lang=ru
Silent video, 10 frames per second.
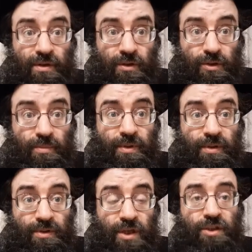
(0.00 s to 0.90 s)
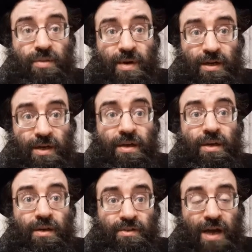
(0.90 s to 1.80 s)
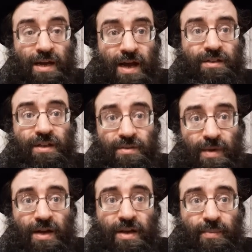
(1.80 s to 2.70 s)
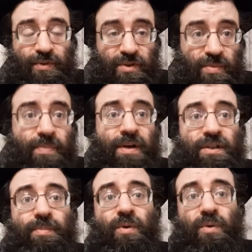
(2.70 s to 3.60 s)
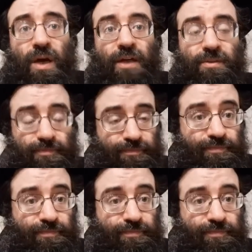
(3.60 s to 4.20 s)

чтобы женщины могли с коляской, с маленькими детьми пойти погулять.